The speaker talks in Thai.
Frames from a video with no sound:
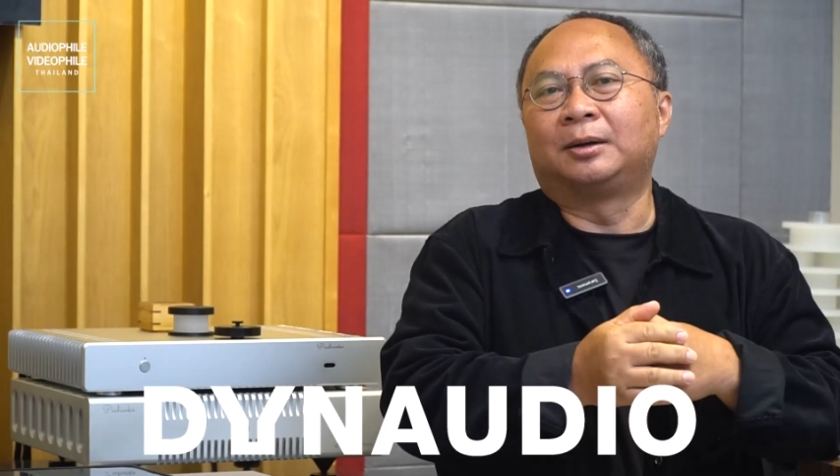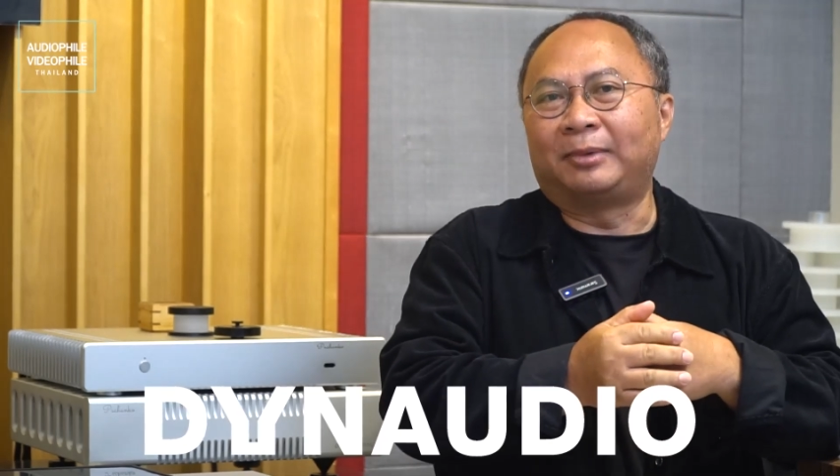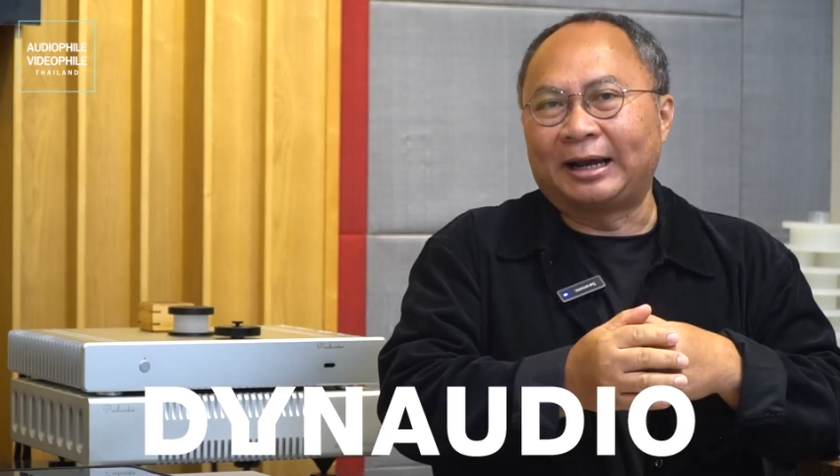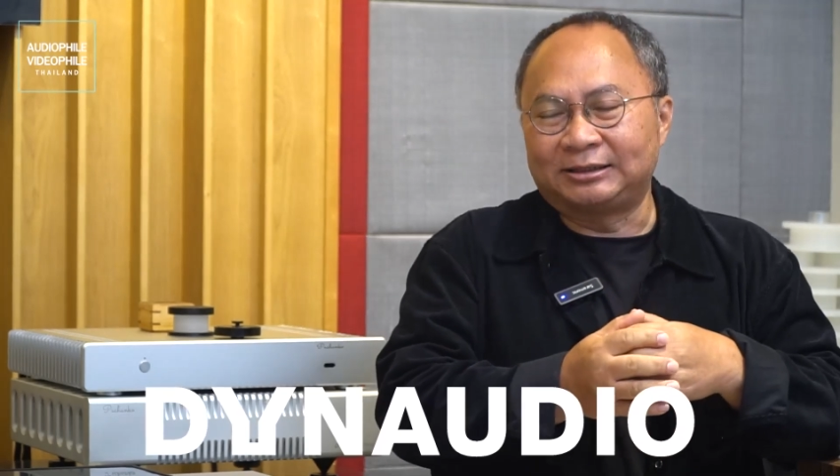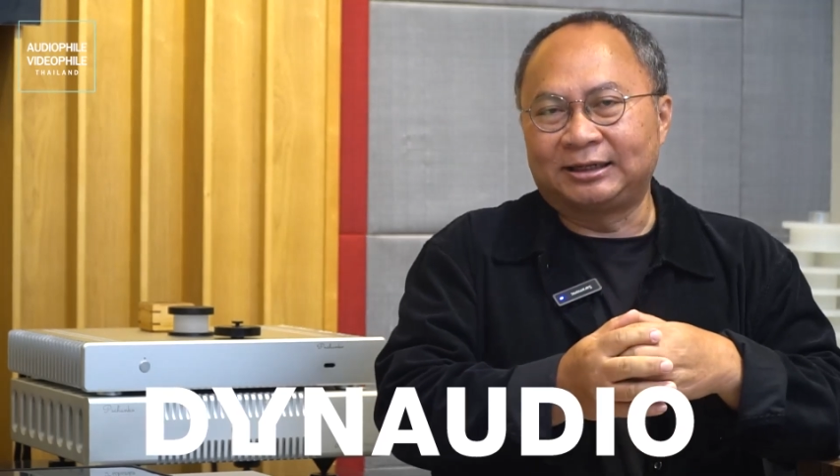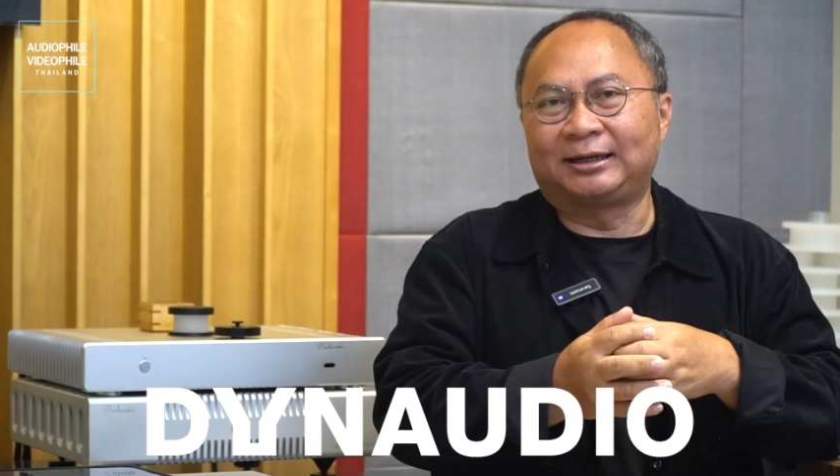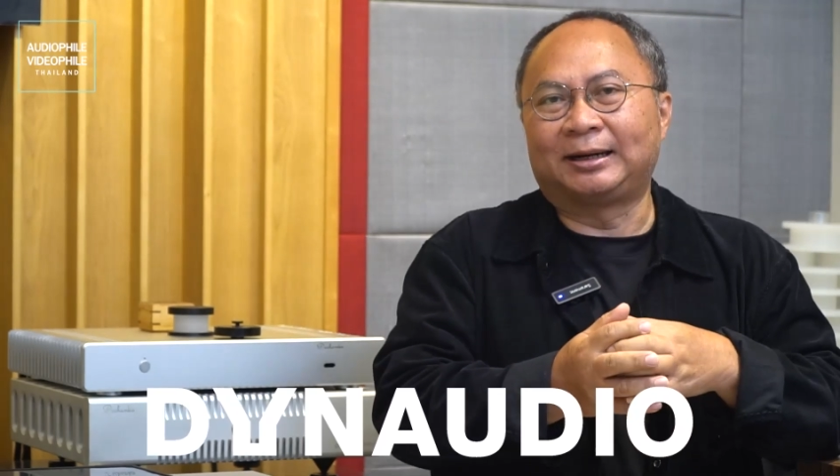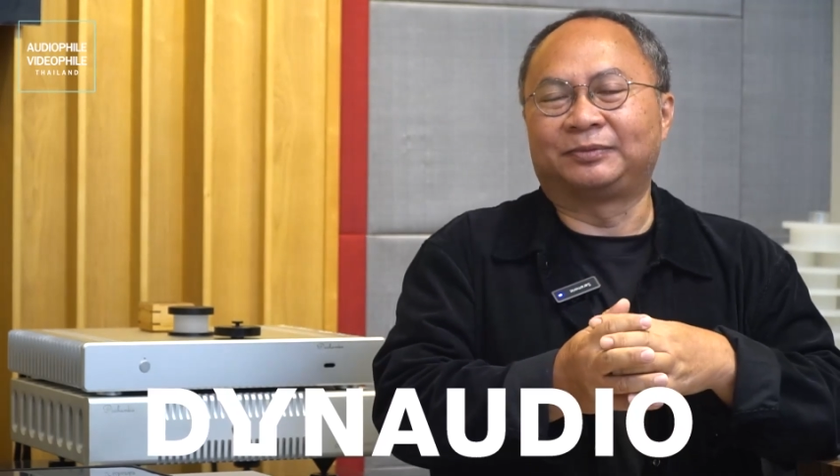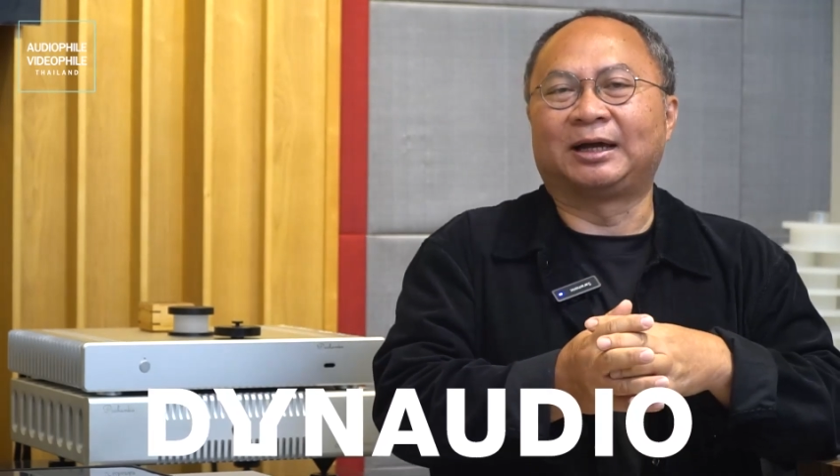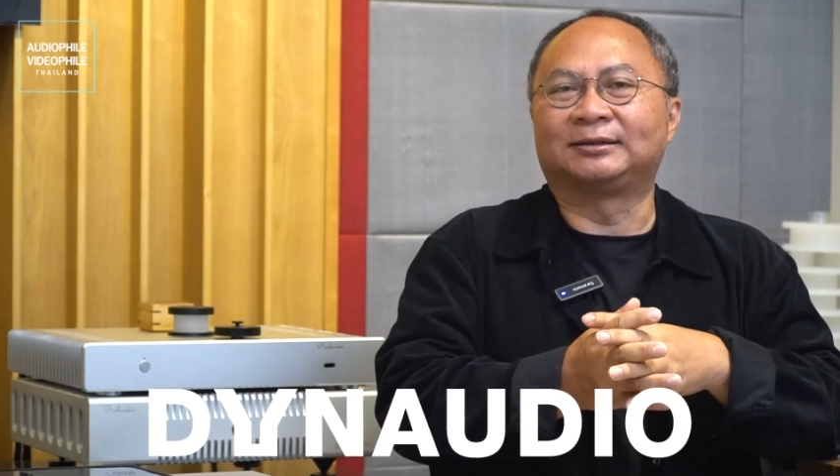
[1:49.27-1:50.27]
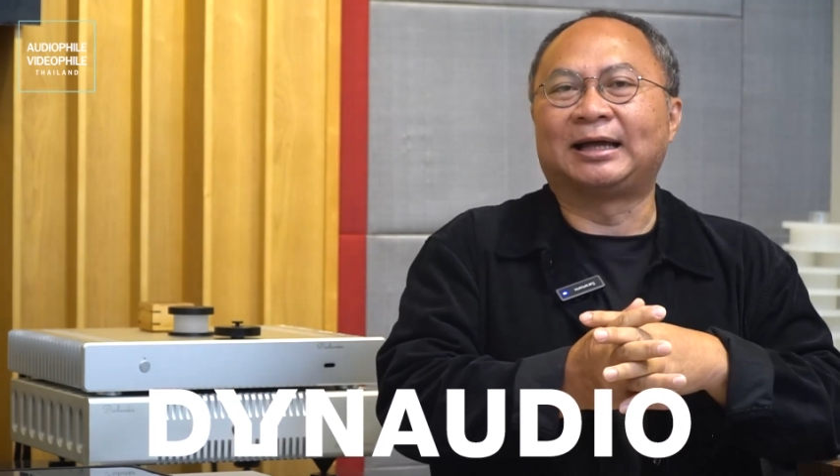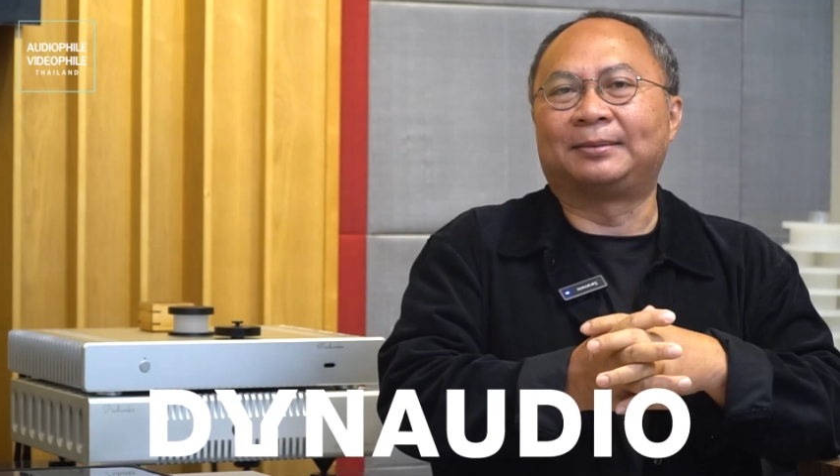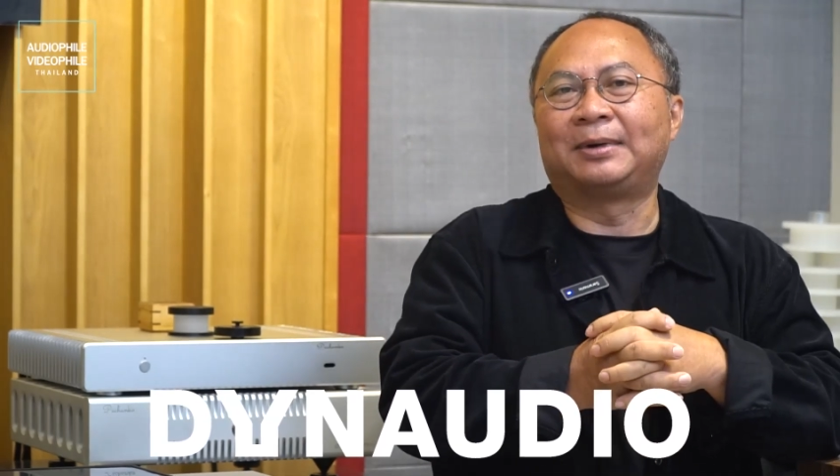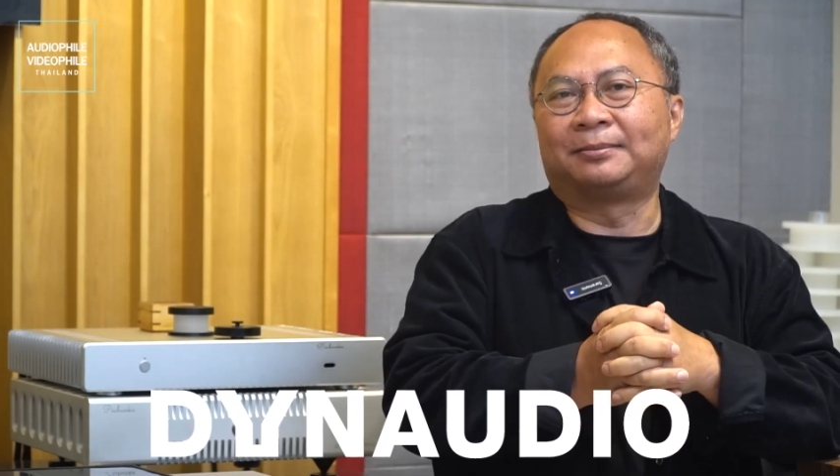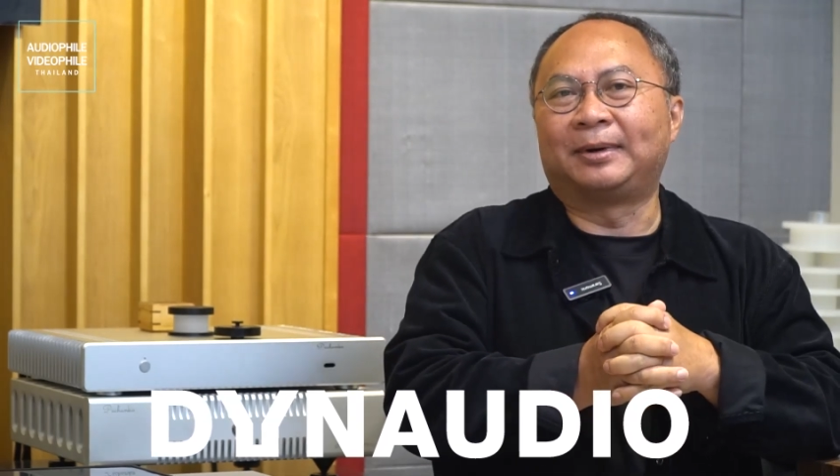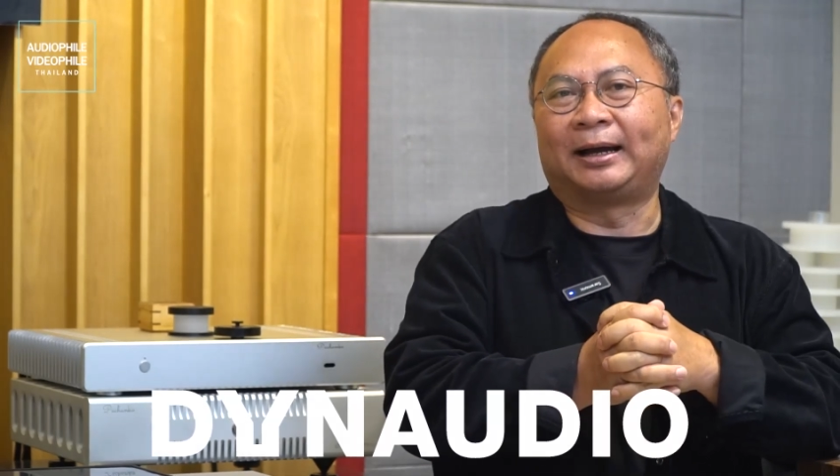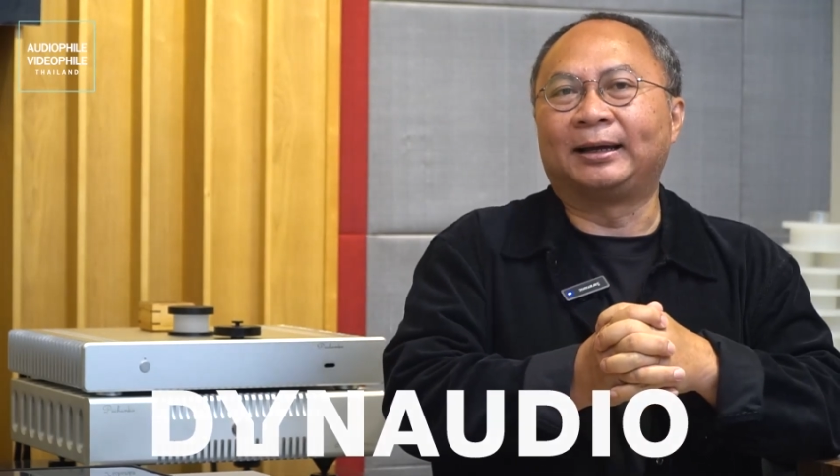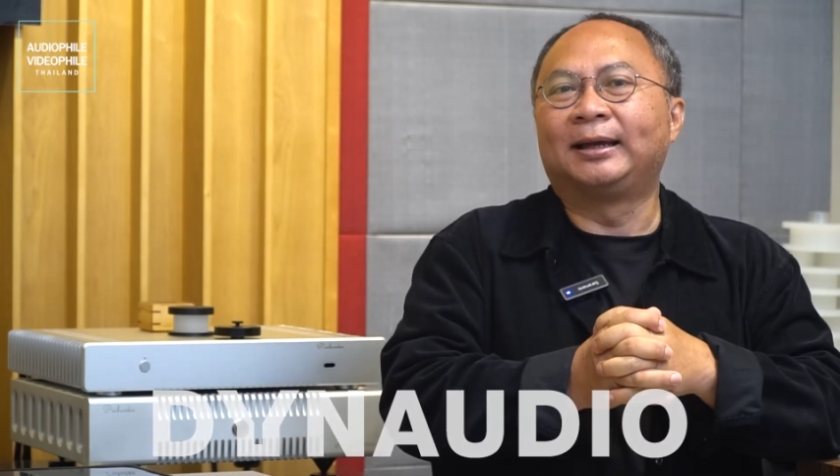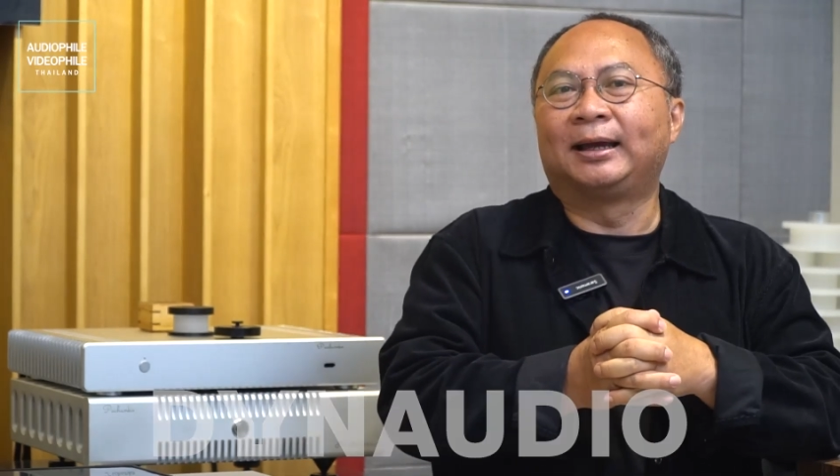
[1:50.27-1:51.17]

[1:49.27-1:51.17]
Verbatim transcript: แบรนด์ชั้นนำต่าง ๆ มากมาย